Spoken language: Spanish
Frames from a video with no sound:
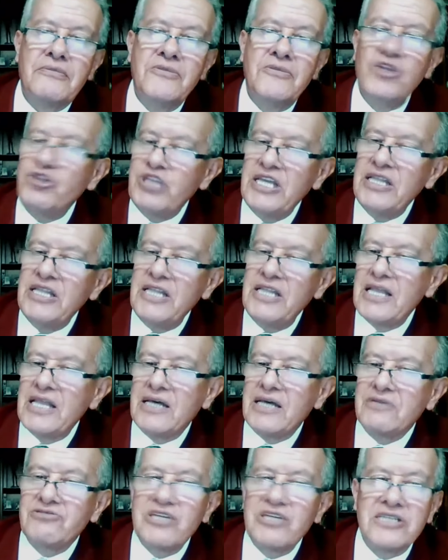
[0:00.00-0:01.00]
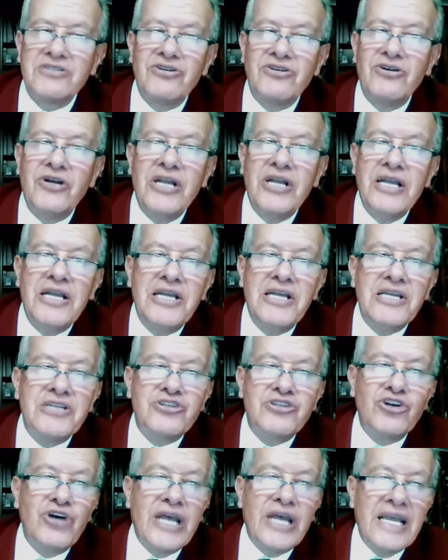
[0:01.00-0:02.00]
No tiene nada. O sea, son,
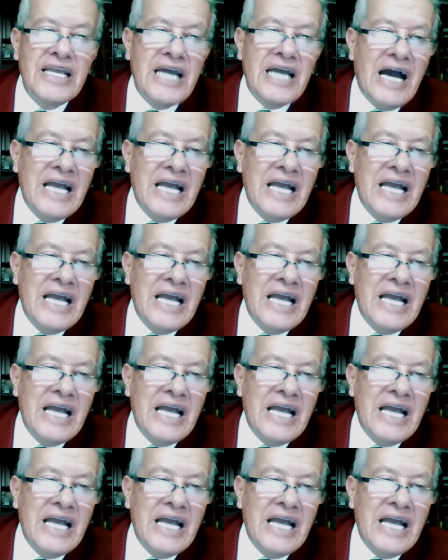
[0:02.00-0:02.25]
son eh,